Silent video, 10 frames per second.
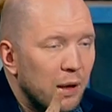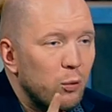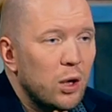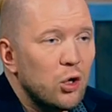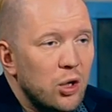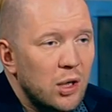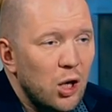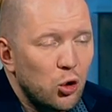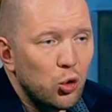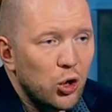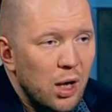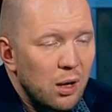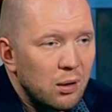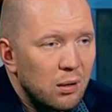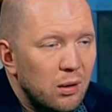того, есть же идея Чучхе,
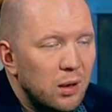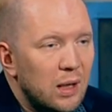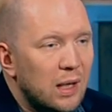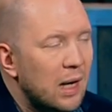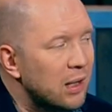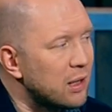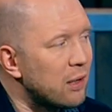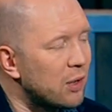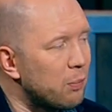и корейцы северные